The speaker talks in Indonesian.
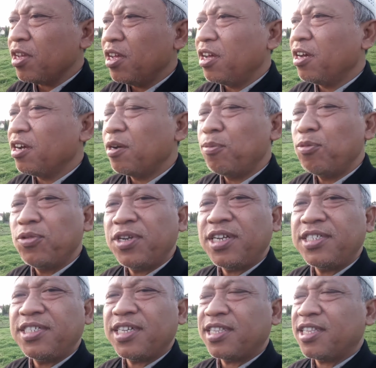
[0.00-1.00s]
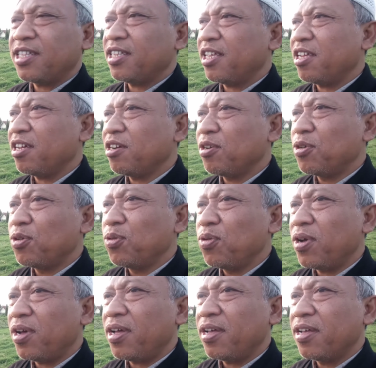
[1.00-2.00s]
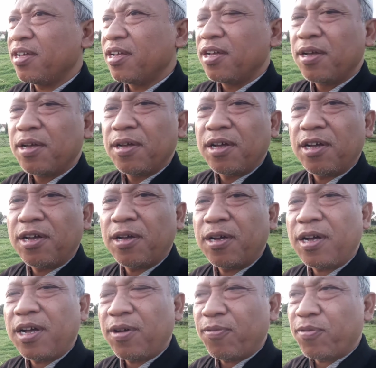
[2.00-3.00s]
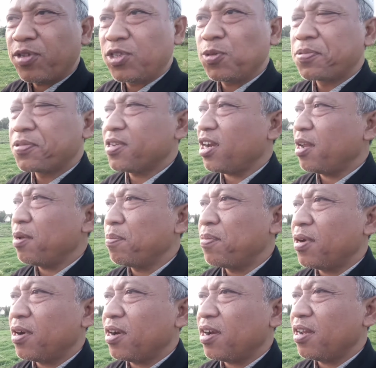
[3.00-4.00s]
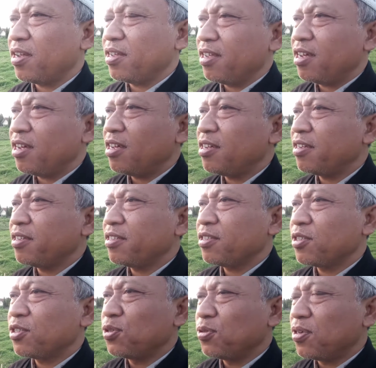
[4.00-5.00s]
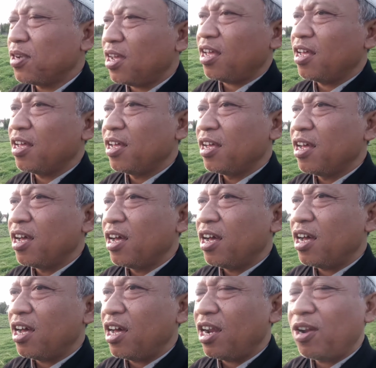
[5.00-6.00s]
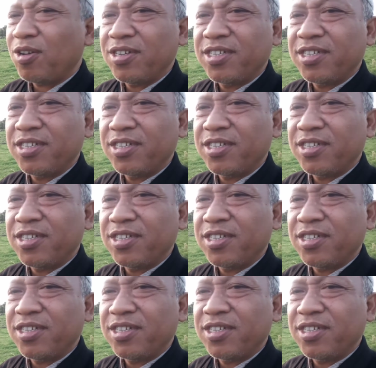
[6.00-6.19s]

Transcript: uh, kemudian catatan yang kedua uh, subscriber yang sudah kalau